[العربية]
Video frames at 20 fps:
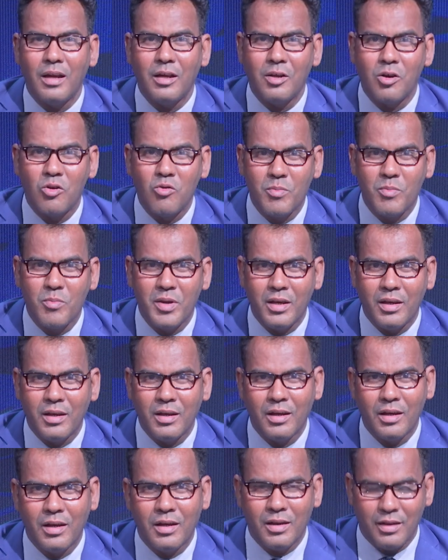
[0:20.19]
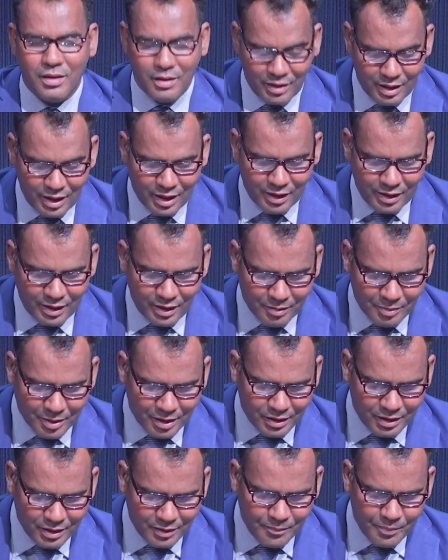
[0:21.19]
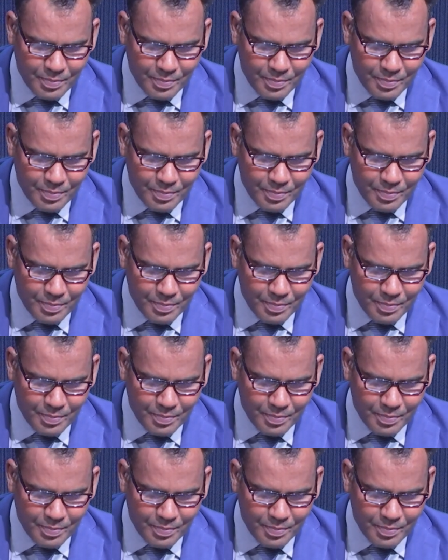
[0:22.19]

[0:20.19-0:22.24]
اليومي ظلال الخبر.